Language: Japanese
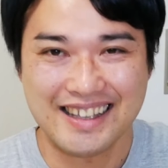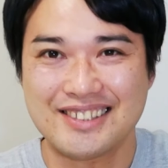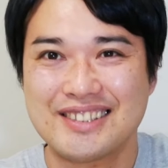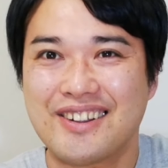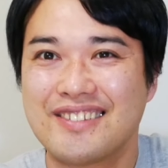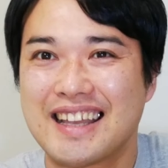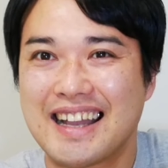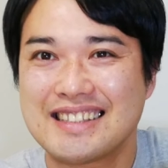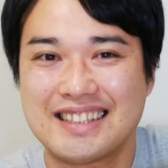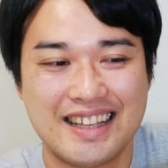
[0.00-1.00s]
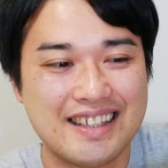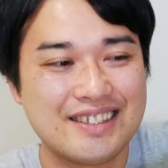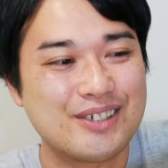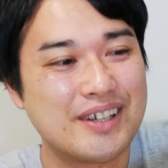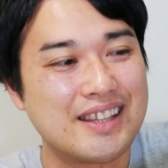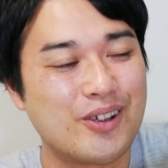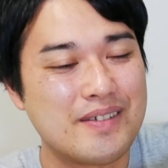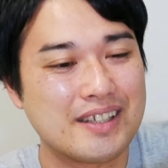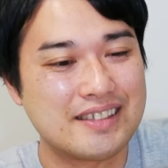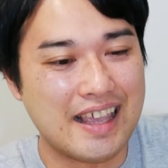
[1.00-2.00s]
そしてこんな感じに膨れており
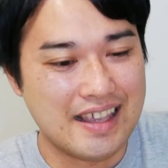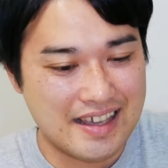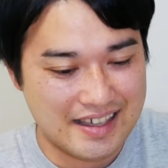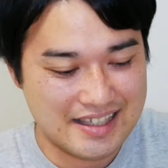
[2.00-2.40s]
ますね。